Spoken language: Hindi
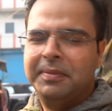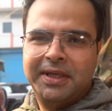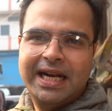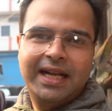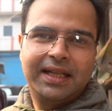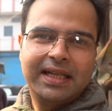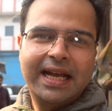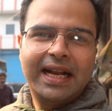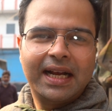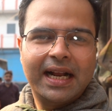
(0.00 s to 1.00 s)
मज़ा आ जाता है
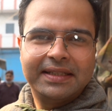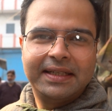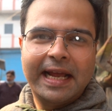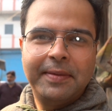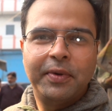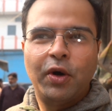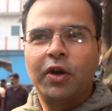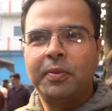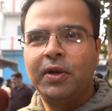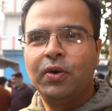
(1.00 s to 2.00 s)
यार अगर ऐसे टाइम पे
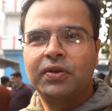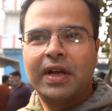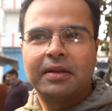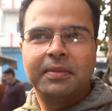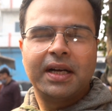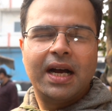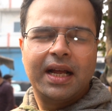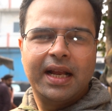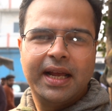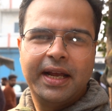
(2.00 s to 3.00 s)
और भी लोग साथ में खा
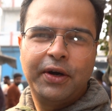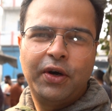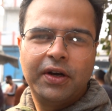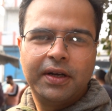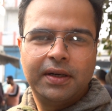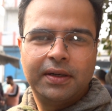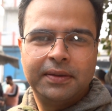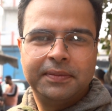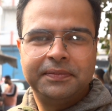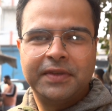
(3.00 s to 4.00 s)
रहे हैं और
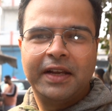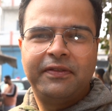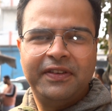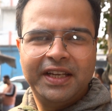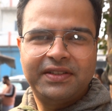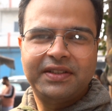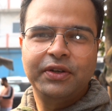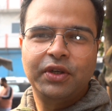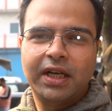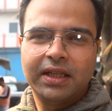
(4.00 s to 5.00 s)
एक फीस सी
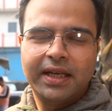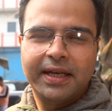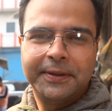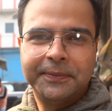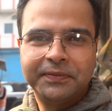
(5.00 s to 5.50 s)
हो जाती है